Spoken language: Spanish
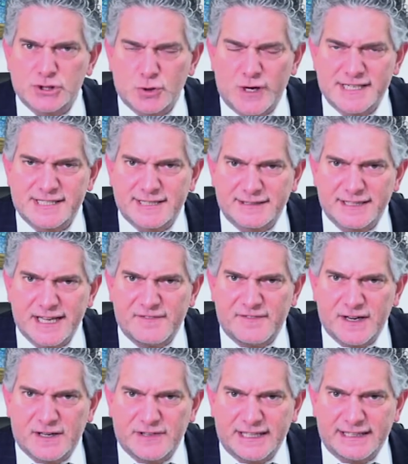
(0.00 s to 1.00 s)
Haga
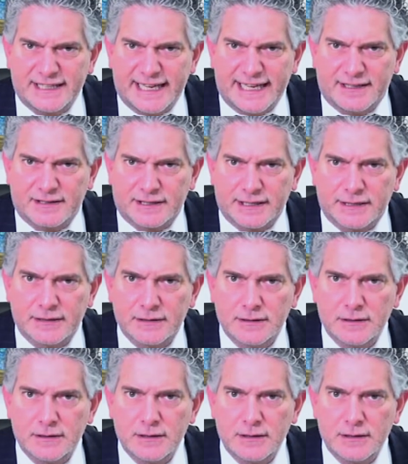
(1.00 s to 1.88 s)
algo para su futuro,